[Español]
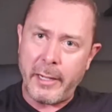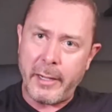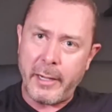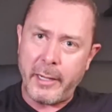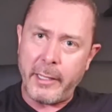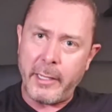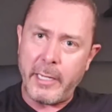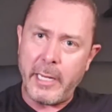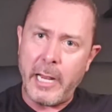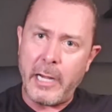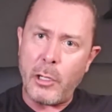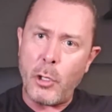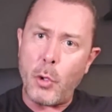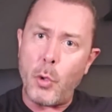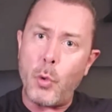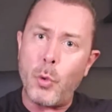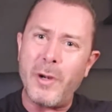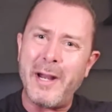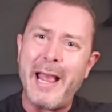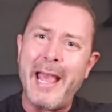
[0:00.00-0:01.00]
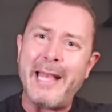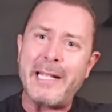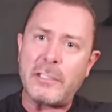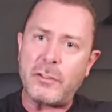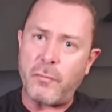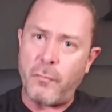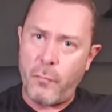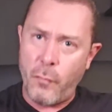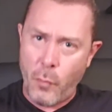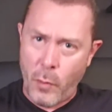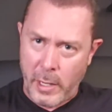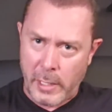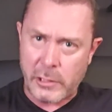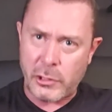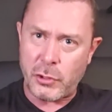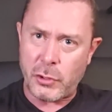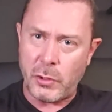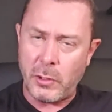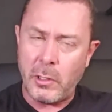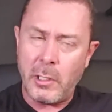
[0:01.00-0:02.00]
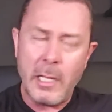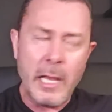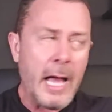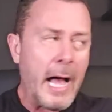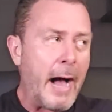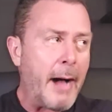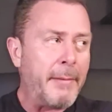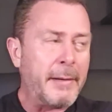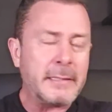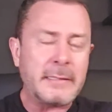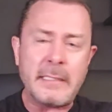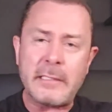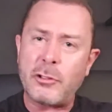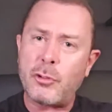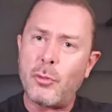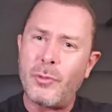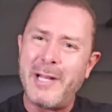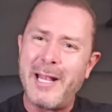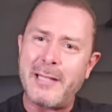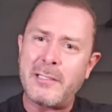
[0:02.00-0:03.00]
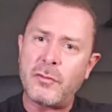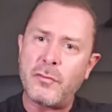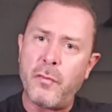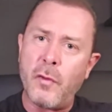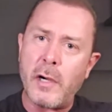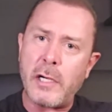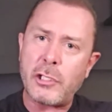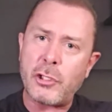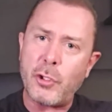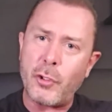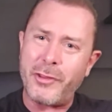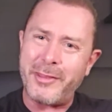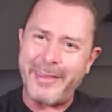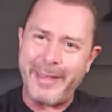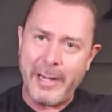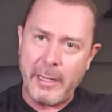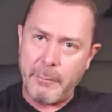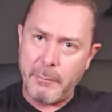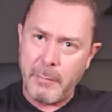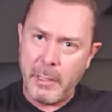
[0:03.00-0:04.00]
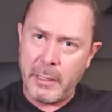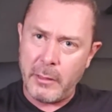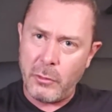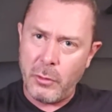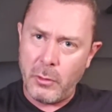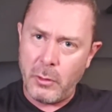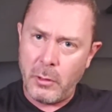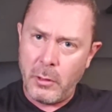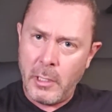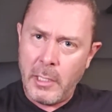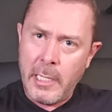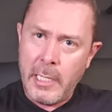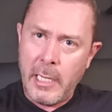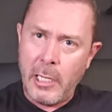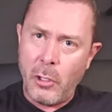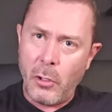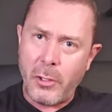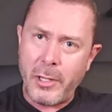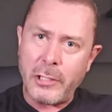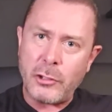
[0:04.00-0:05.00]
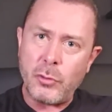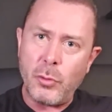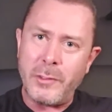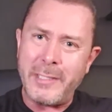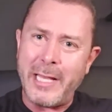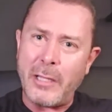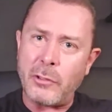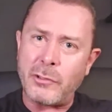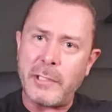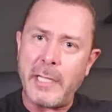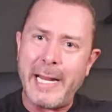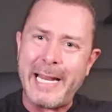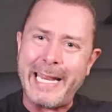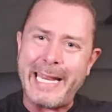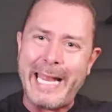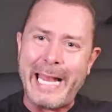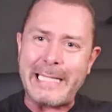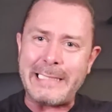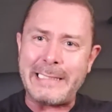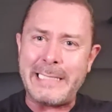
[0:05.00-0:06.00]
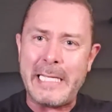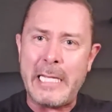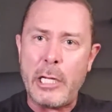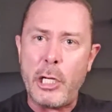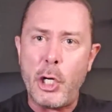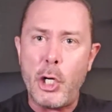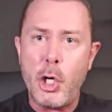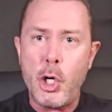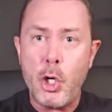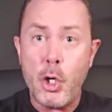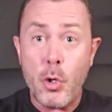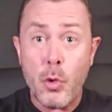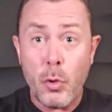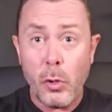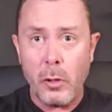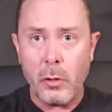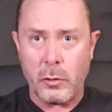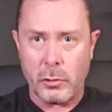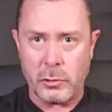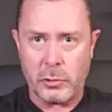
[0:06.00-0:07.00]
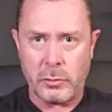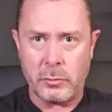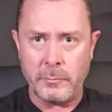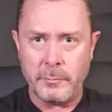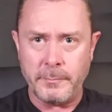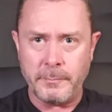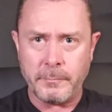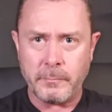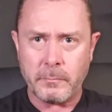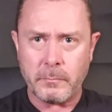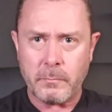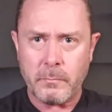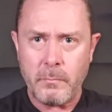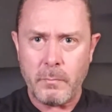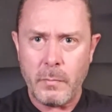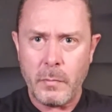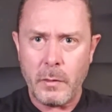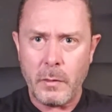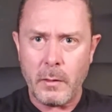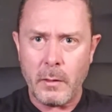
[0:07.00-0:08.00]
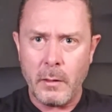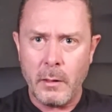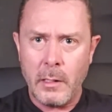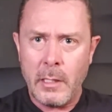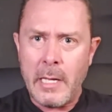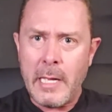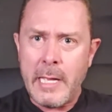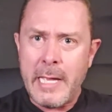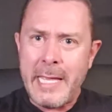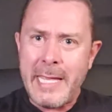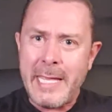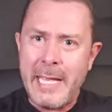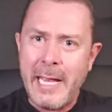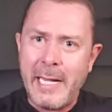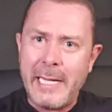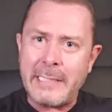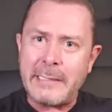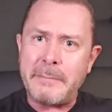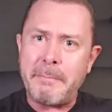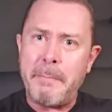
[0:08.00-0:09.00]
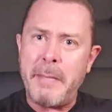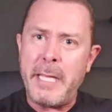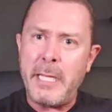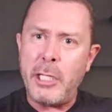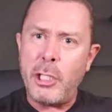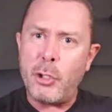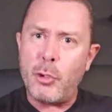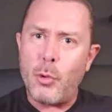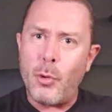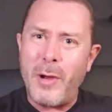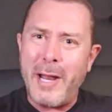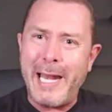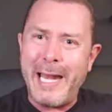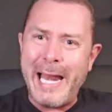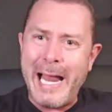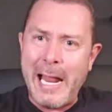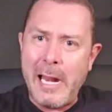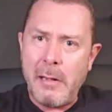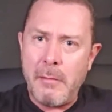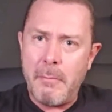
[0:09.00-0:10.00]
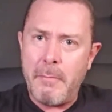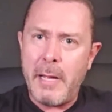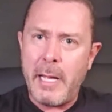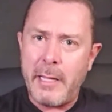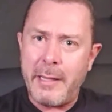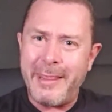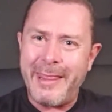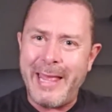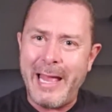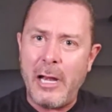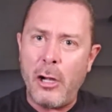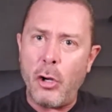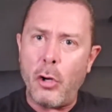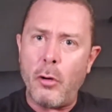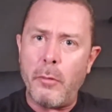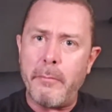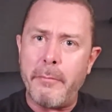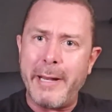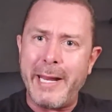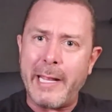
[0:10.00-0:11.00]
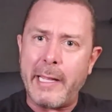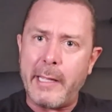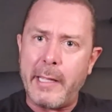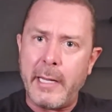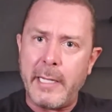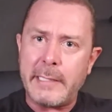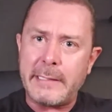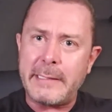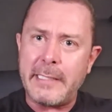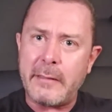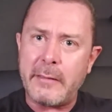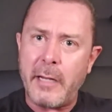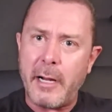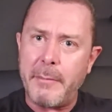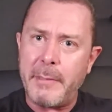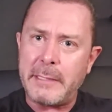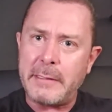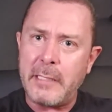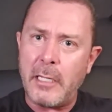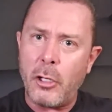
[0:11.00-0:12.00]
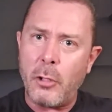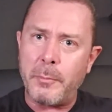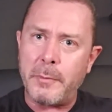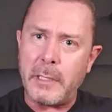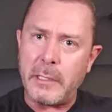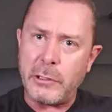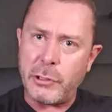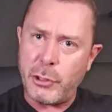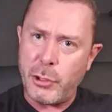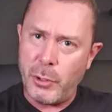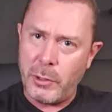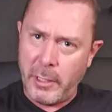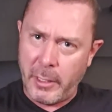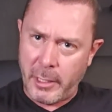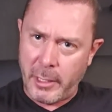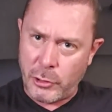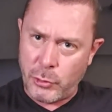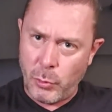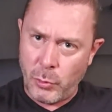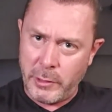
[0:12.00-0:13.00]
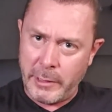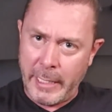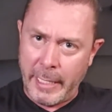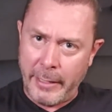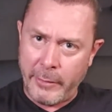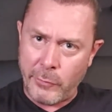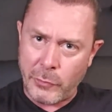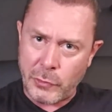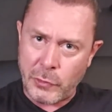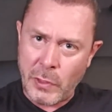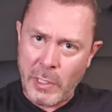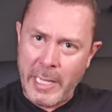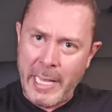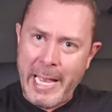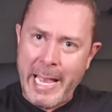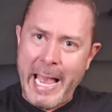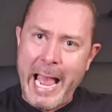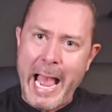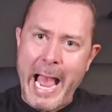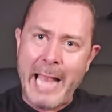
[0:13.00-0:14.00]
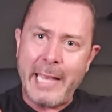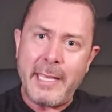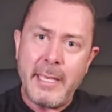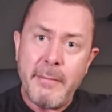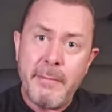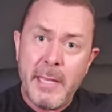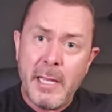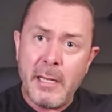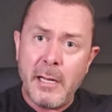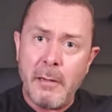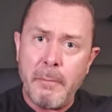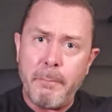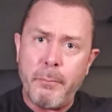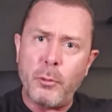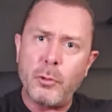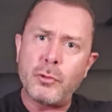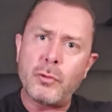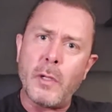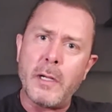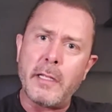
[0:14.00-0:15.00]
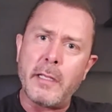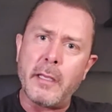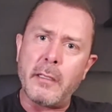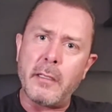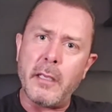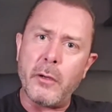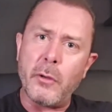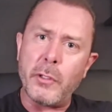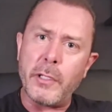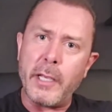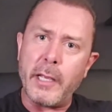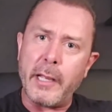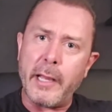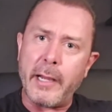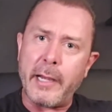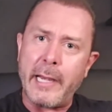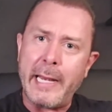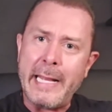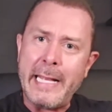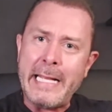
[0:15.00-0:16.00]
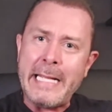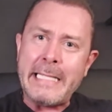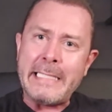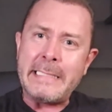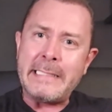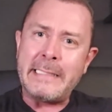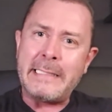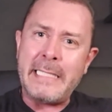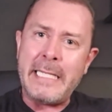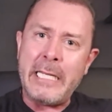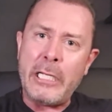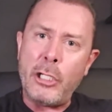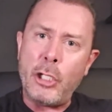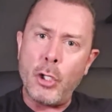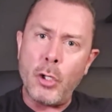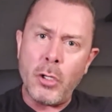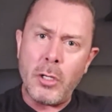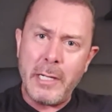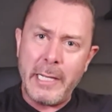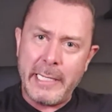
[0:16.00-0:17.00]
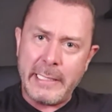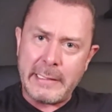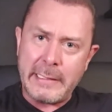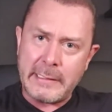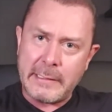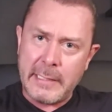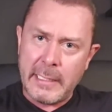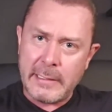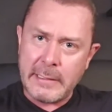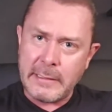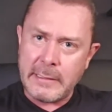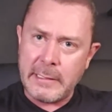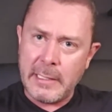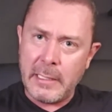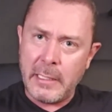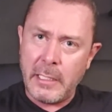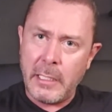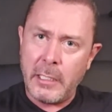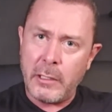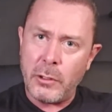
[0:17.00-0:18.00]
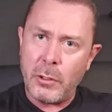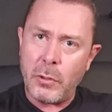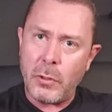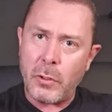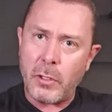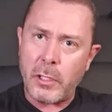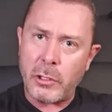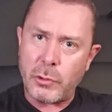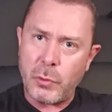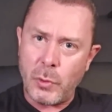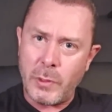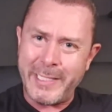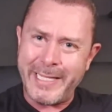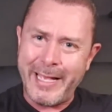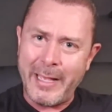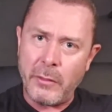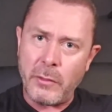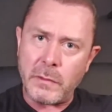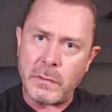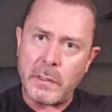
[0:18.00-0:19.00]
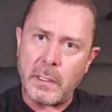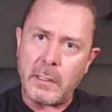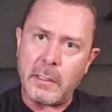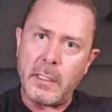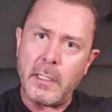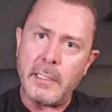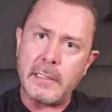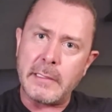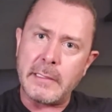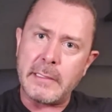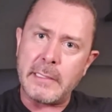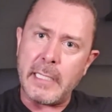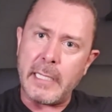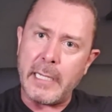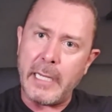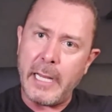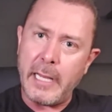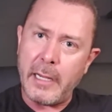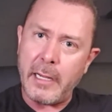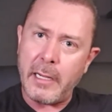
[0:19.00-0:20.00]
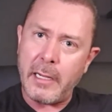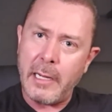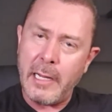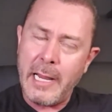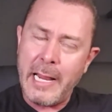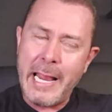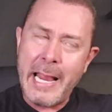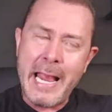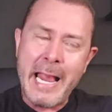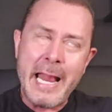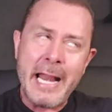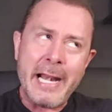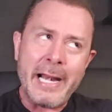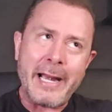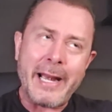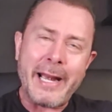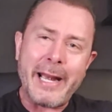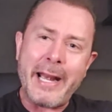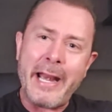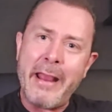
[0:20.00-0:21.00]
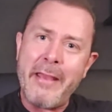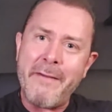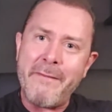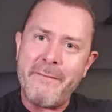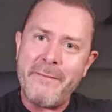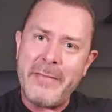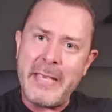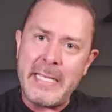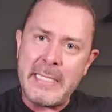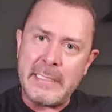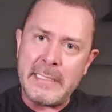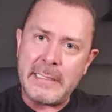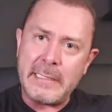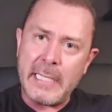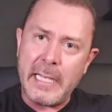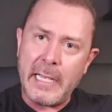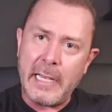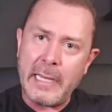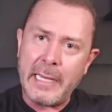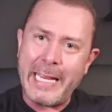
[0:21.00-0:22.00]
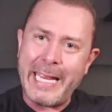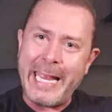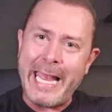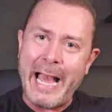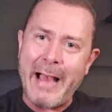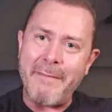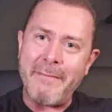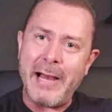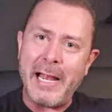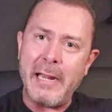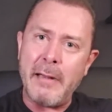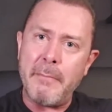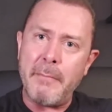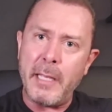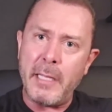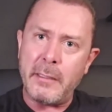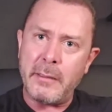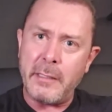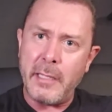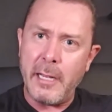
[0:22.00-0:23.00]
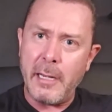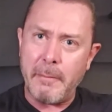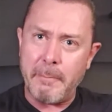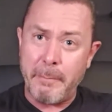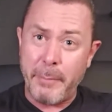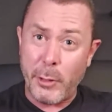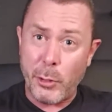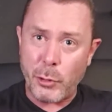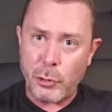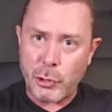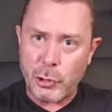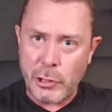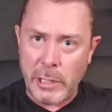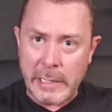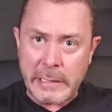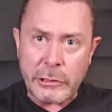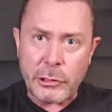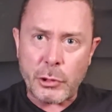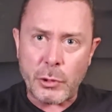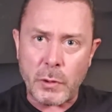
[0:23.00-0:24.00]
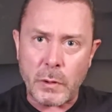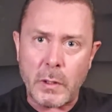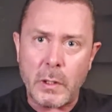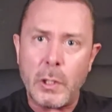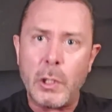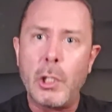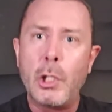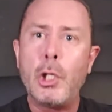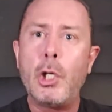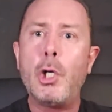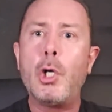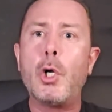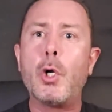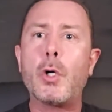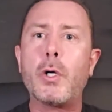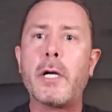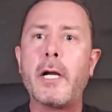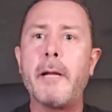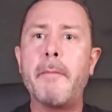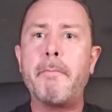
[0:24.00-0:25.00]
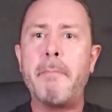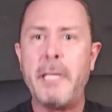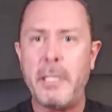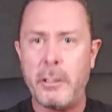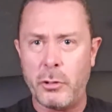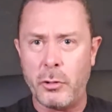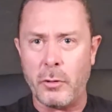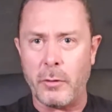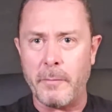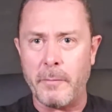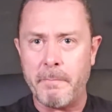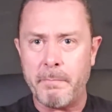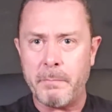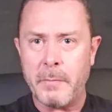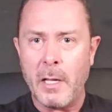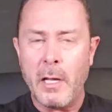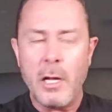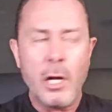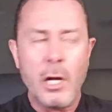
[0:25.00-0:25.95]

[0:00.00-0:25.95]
requerían un esfuerzo, a veces un esfuerzo tremendo y los resultados eran casi nulos y el espíritu, el alma del hombre crece a través de la obtención de resultados. Aquí viene el punto al que quiero llegar. Si no estás teniendo los resultados que quieres tener, revisa cabalmente el proceso. Lo repito,